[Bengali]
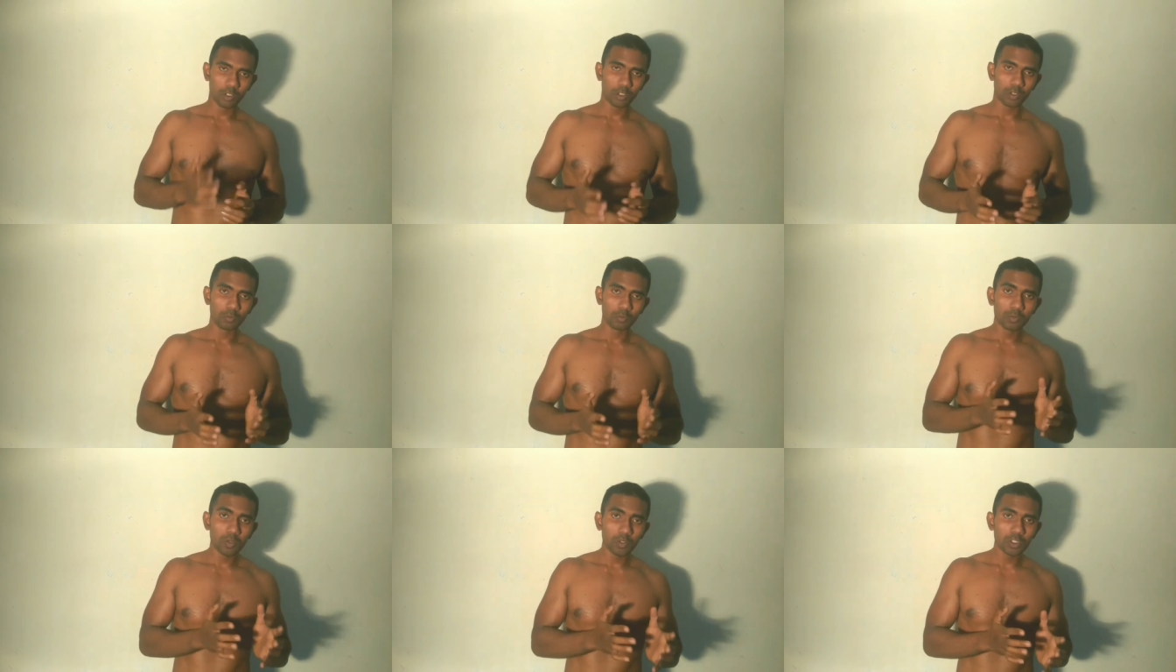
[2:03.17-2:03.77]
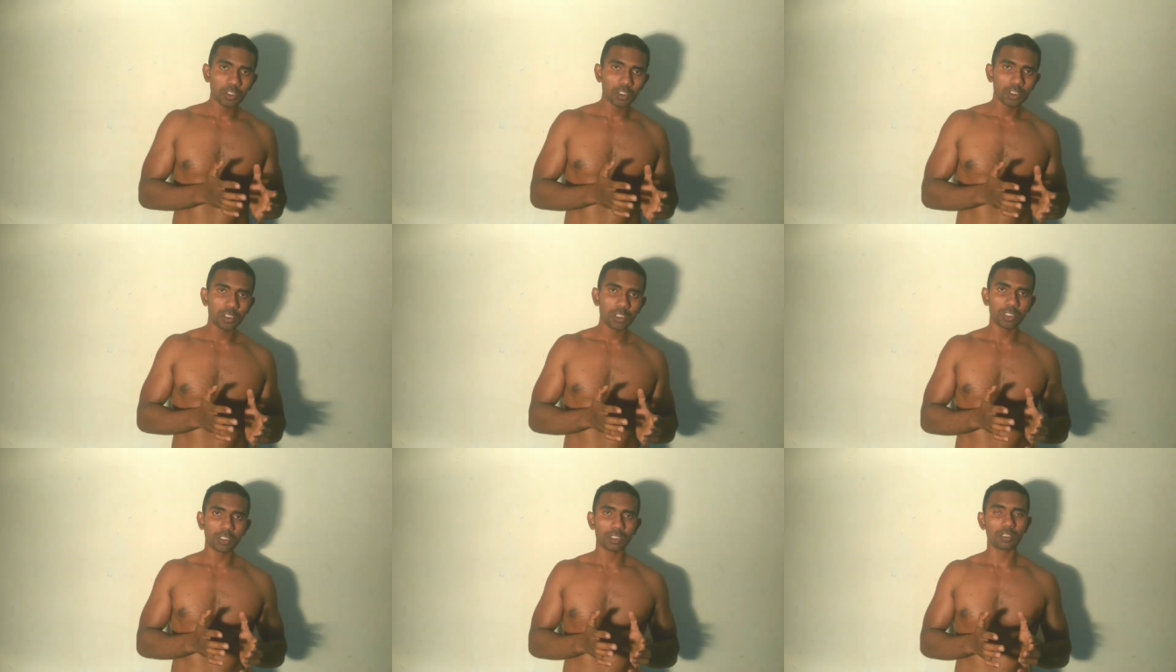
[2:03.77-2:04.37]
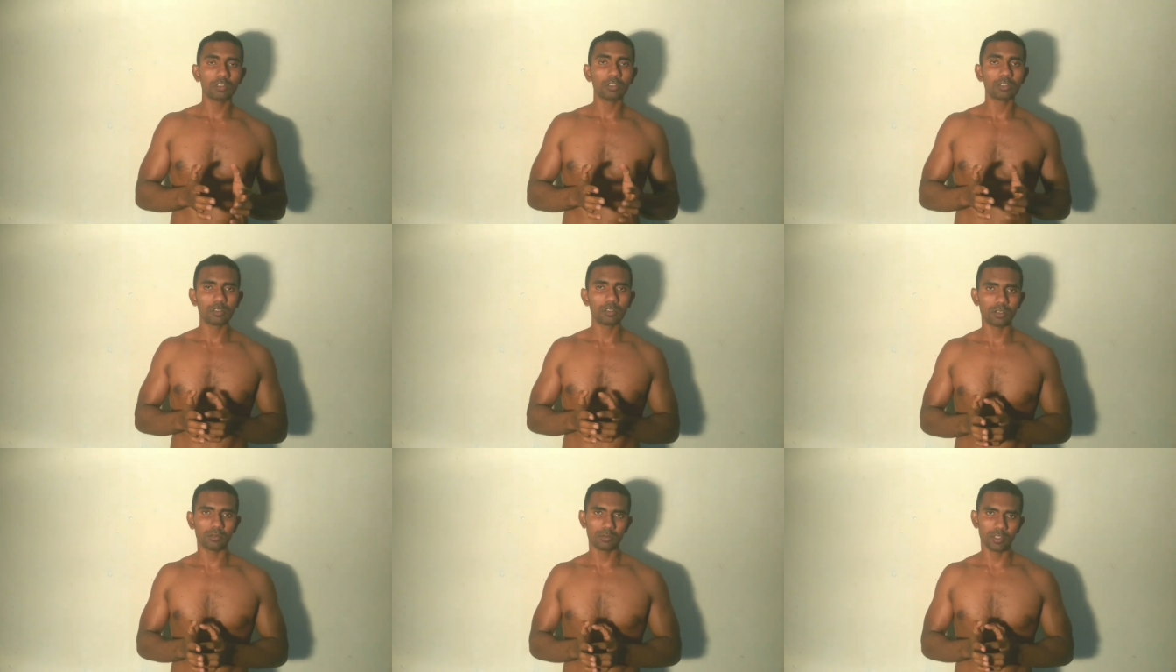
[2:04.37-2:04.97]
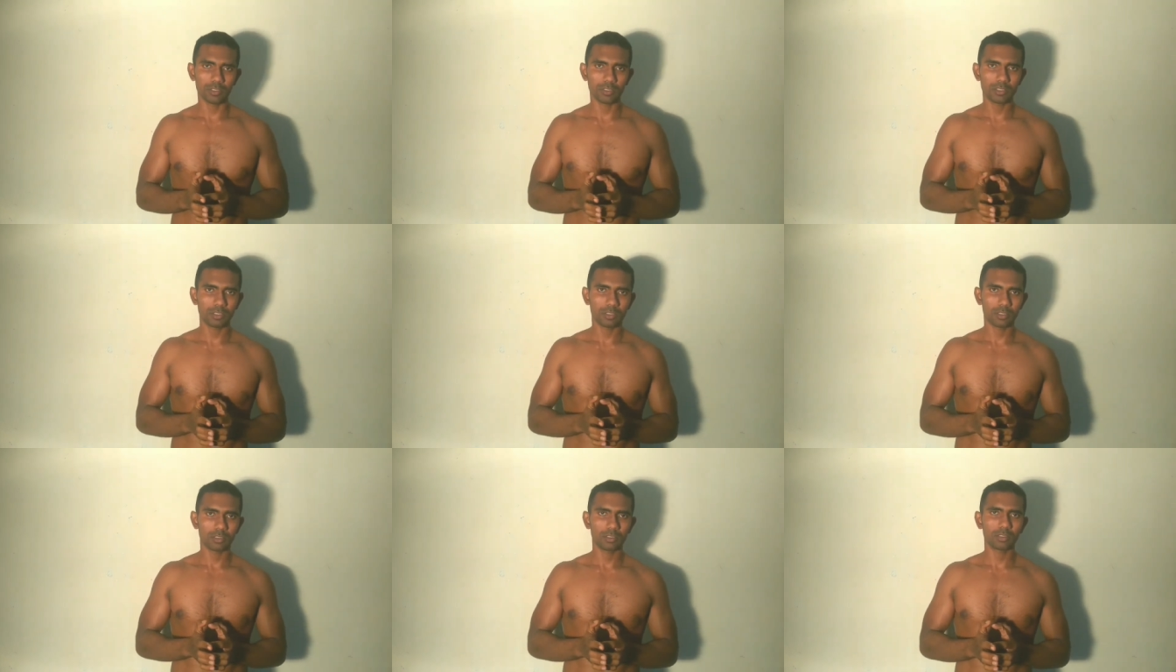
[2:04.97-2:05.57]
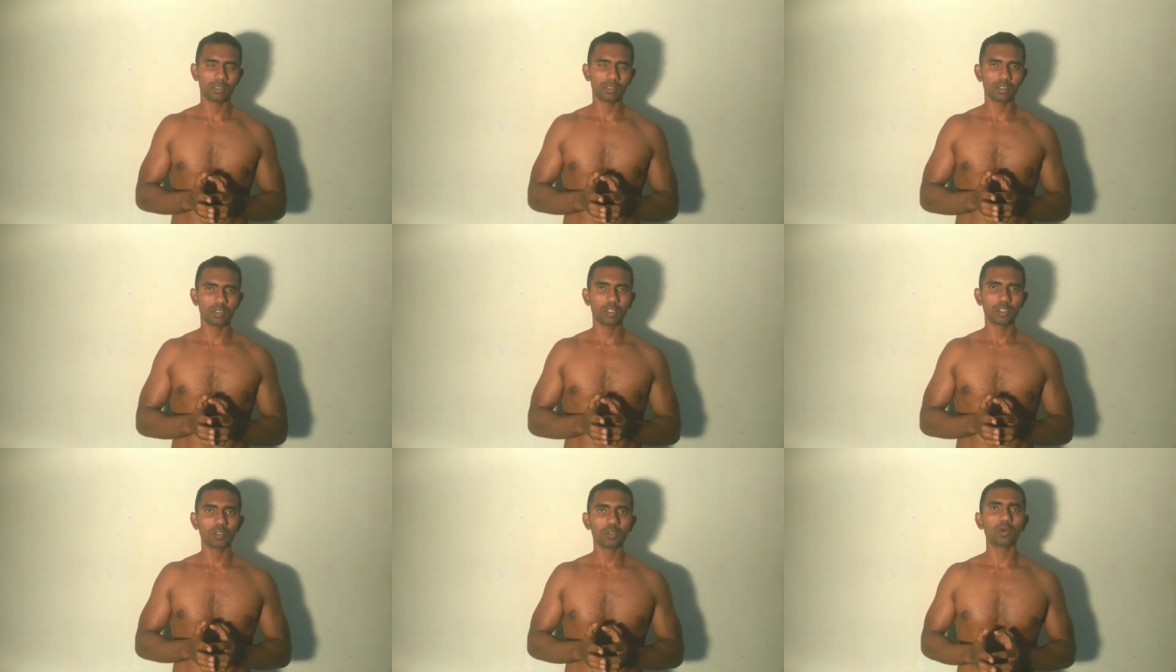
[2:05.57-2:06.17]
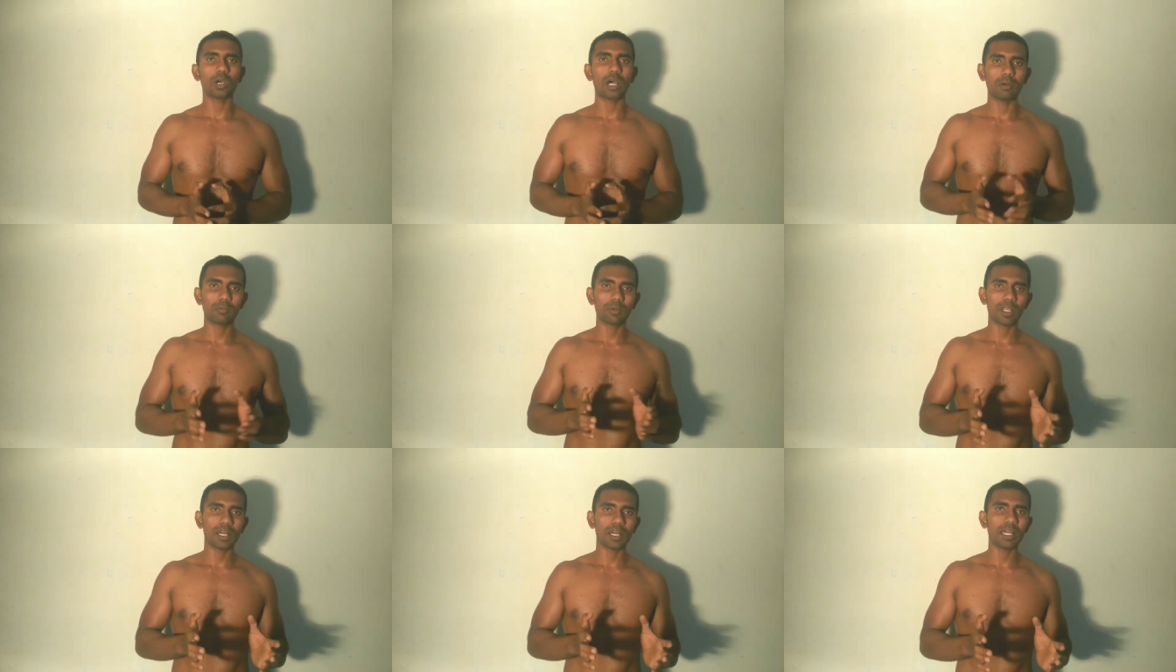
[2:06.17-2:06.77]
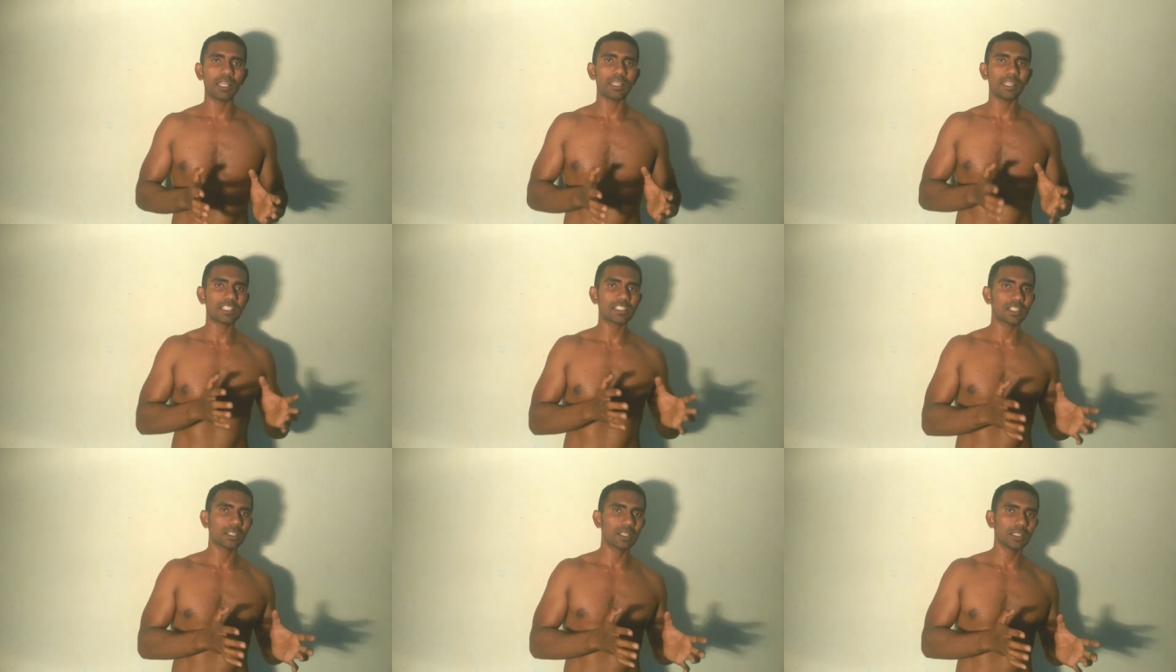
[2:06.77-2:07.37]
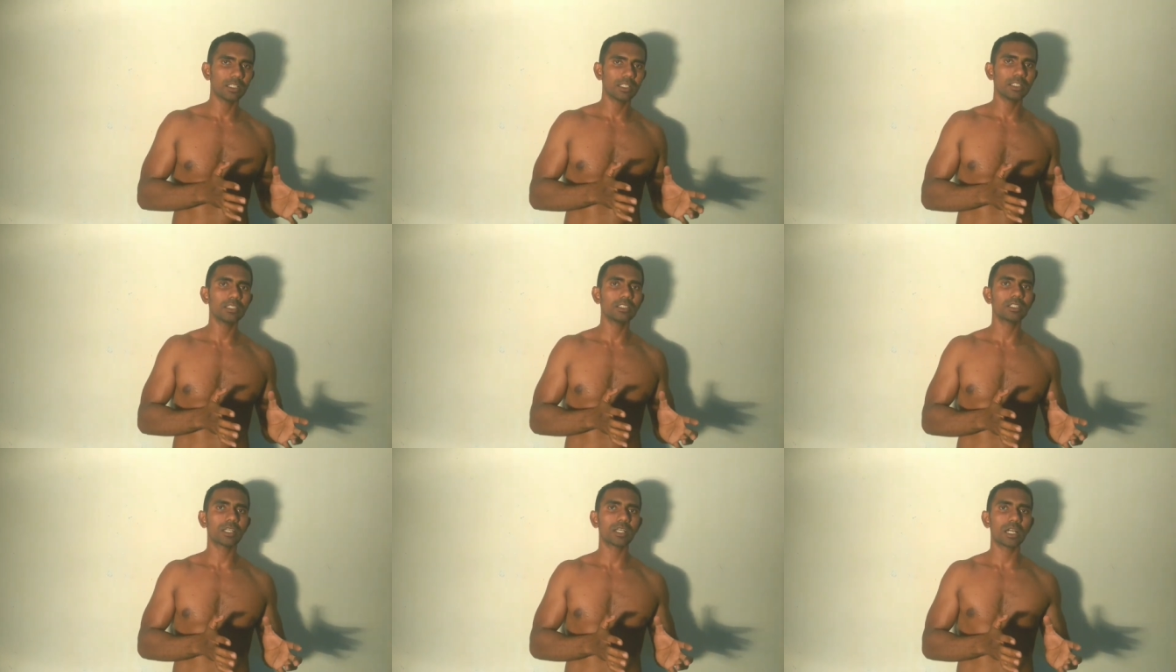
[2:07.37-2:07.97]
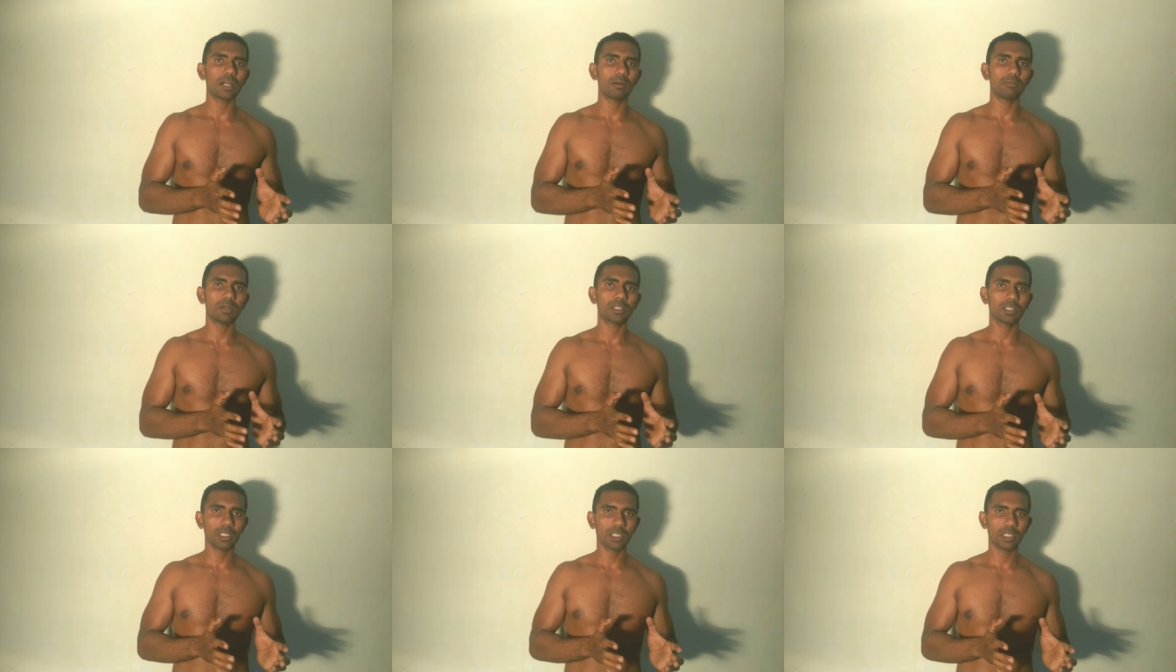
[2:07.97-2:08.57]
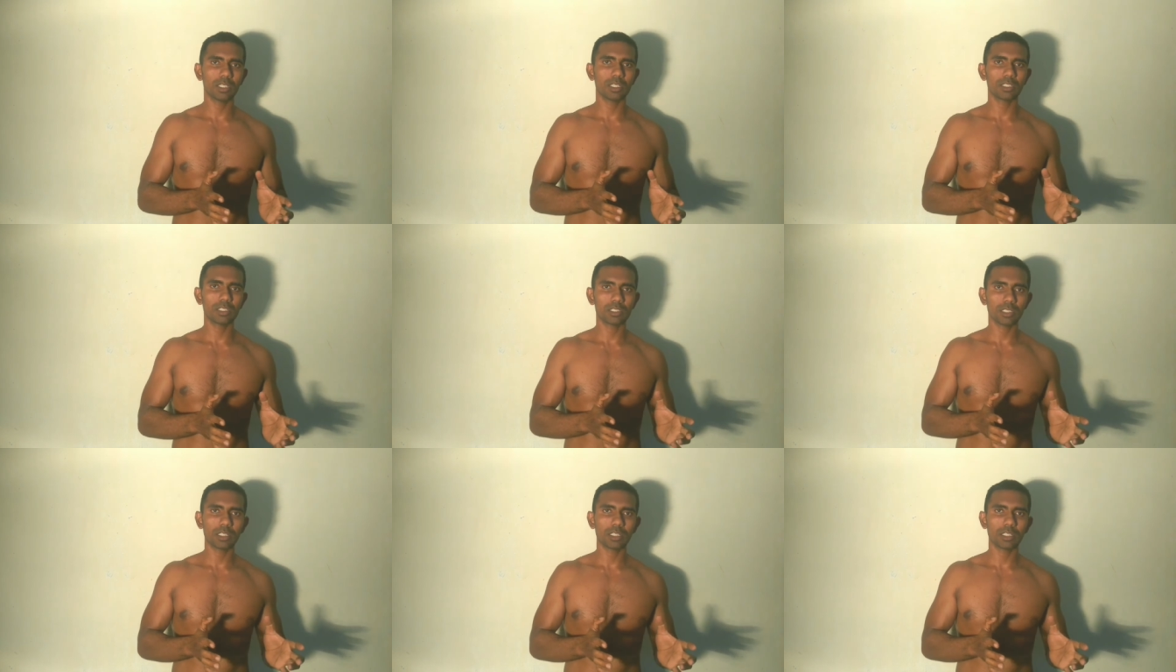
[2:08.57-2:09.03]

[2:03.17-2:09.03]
প্রতিদিনের রিকোয়ারমেন্ট তো আমরা ন্যাচারালি যে খাবার থেকে যে